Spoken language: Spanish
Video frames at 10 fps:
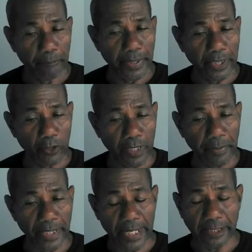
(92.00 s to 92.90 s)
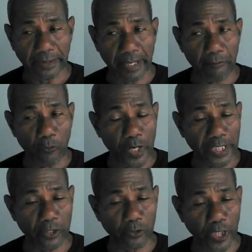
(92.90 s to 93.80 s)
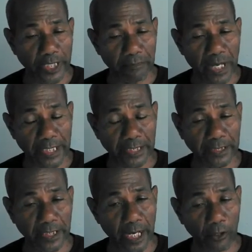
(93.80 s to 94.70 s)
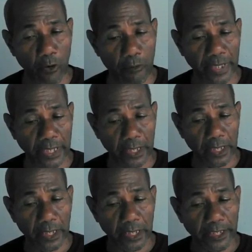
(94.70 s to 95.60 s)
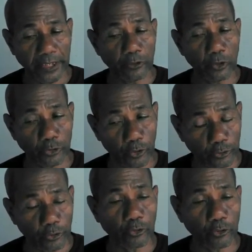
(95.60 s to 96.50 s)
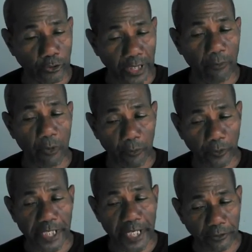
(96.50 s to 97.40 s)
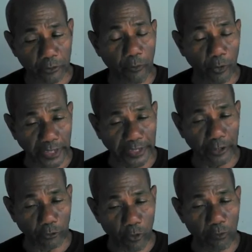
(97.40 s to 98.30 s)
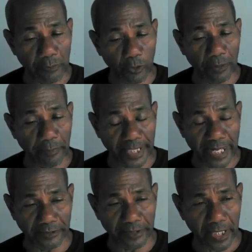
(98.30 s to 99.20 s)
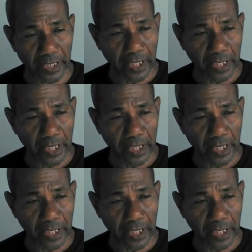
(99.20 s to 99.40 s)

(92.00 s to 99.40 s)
pero la esperanza mueren los animales que se la comen y nosotros no estamos muriendo porque ya no comemos la esperanza.